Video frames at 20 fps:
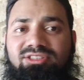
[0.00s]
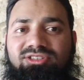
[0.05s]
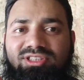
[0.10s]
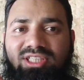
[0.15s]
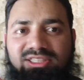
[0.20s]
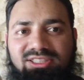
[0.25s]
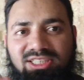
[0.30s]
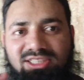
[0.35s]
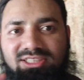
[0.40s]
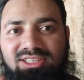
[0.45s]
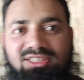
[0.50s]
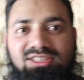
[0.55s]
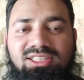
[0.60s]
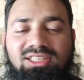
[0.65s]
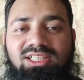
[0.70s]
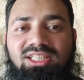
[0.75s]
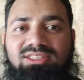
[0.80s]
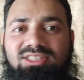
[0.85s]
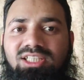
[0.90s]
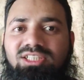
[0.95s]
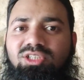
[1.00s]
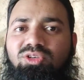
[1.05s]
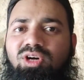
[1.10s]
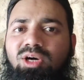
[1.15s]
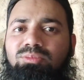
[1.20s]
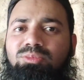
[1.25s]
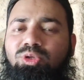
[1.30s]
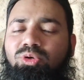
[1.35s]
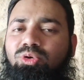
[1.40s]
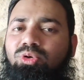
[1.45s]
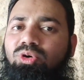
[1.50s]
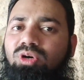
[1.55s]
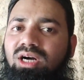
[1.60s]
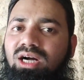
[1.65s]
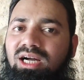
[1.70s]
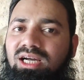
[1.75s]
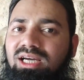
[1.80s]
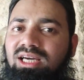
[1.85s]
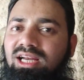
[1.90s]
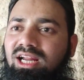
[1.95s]
सजेशन देना चाहता हूँ आप लोग को
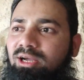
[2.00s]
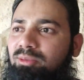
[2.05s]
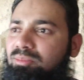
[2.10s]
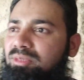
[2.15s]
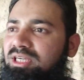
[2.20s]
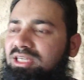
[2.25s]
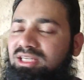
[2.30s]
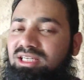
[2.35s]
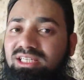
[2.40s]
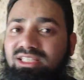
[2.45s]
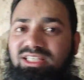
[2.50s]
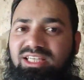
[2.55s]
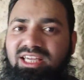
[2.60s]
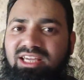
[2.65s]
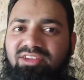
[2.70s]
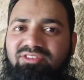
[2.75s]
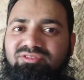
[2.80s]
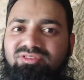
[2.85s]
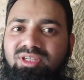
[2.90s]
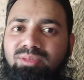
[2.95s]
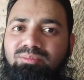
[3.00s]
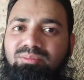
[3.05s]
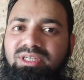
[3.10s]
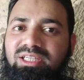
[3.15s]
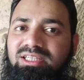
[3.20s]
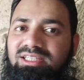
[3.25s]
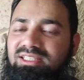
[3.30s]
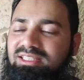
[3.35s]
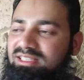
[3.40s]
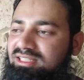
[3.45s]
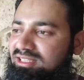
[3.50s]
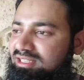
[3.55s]
अगर आप केव नंबर